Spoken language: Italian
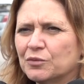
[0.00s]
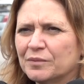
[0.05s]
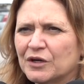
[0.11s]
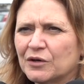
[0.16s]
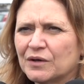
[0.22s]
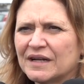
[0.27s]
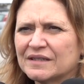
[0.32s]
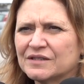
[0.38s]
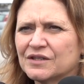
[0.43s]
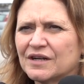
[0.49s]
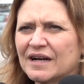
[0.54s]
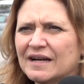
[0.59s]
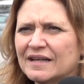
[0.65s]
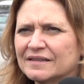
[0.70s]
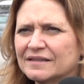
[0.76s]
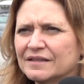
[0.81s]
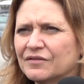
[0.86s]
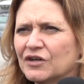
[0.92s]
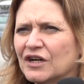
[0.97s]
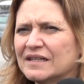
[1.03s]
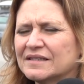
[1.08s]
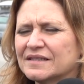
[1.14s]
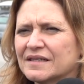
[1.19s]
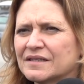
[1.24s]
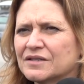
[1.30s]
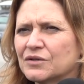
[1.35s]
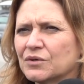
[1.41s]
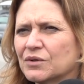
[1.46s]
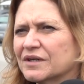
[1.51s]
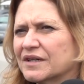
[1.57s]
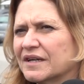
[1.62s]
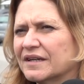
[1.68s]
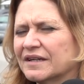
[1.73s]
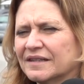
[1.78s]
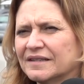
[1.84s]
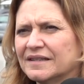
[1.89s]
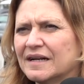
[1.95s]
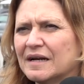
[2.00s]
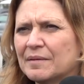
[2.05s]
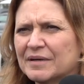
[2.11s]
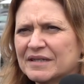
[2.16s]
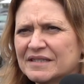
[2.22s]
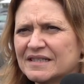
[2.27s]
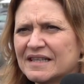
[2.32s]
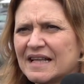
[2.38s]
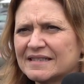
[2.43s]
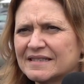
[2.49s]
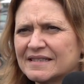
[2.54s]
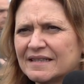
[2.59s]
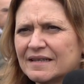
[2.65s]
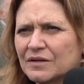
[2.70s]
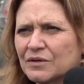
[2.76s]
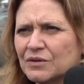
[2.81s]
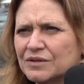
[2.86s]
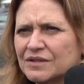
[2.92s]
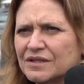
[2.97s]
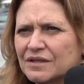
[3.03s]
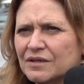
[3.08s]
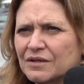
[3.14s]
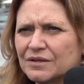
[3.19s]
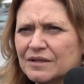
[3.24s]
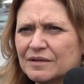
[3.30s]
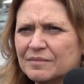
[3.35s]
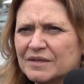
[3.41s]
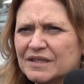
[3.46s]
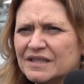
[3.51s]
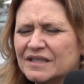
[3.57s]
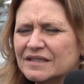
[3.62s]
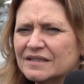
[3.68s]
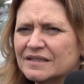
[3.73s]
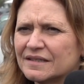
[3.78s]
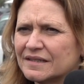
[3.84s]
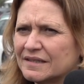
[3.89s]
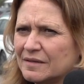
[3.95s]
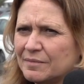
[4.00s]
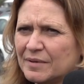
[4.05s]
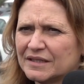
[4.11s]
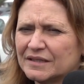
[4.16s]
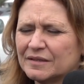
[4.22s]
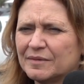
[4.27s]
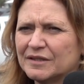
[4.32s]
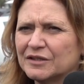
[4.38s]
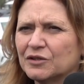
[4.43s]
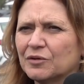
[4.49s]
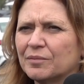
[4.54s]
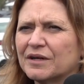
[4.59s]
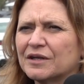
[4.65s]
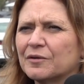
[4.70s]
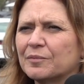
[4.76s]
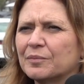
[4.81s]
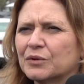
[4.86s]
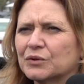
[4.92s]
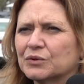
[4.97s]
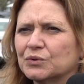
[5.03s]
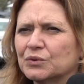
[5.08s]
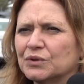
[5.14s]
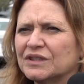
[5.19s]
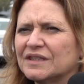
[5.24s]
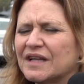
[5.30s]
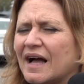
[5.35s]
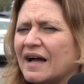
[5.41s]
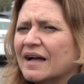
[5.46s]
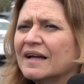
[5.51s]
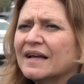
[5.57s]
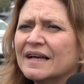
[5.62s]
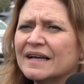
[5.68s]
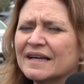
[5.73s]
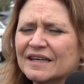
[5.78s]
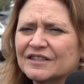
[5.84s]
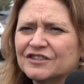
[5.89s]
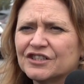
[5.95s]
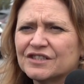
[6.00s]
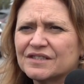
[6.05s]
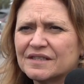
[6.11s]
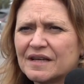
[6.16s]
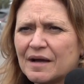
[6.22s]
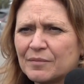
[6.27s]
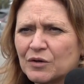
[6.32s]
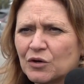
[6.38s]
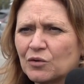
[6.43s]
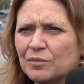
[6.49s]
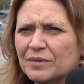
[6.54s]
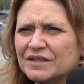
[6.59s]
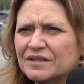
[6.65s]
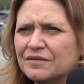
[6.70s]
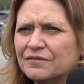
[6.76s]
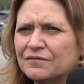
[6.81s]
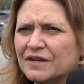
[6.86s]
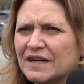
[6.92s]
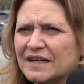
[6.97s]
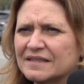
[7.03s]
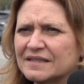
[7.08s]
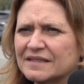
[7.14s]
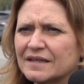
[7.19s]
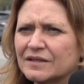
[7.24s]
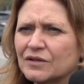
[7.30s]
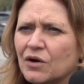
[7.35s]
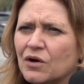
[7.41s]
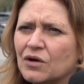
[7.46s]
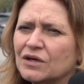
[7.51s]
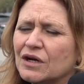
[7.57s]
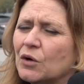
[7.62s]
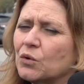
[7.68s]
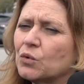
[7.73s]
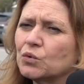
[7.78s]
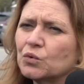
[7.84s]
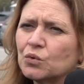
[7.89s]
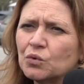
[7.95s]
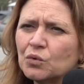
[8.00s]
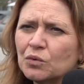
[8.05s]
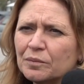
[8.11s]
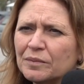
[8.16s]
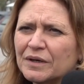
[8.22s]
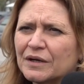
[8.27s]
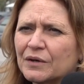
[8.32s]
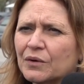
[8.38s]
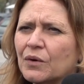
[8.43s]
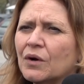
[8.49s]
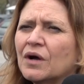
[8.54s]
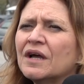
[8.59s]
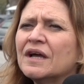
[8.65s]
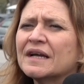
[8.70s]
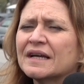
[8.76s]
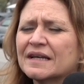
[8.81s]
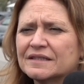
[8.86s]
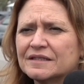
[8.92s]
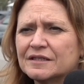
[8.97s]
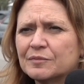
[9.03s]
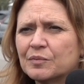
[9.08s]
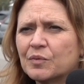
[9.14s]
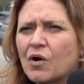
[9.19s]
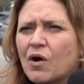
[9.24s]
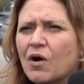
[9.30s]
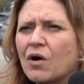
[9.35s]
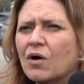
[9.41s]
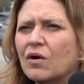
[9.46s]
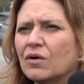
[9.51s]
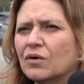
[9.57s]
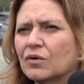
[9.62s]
numero nazionale antiviolenza e stalking della Presidenza del Consiglio dei Ministri, Dipartimento Pari Opportunità che gestiamo come Differenza Donna, un numero che si può